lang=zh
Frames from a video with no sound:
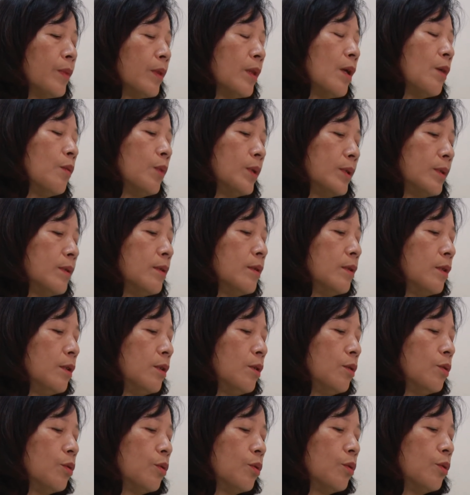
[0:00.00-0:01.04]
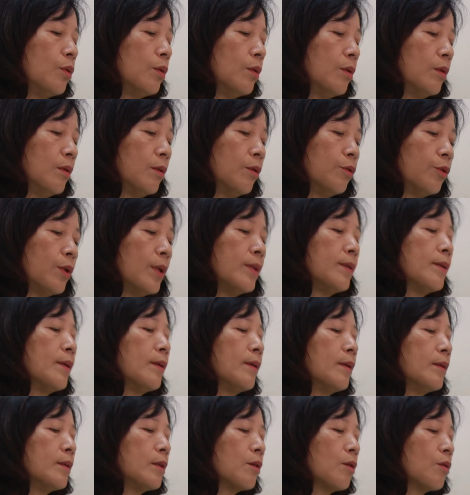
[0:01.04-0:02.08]
那我自己呃选择
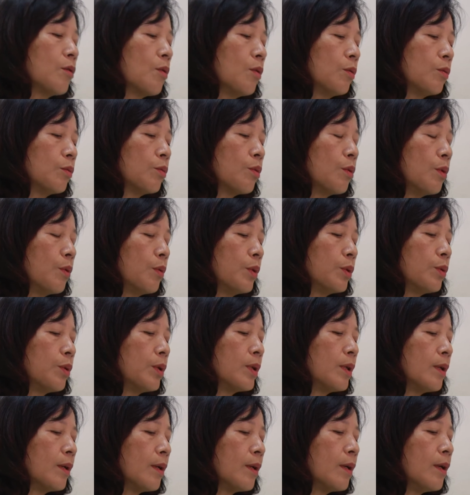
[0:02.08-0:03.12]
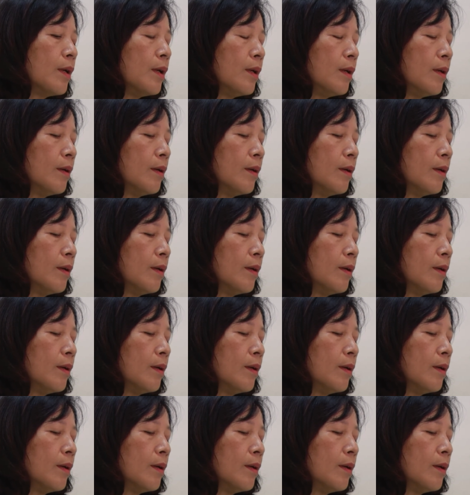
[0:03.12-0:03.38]
了这个工作，我觉得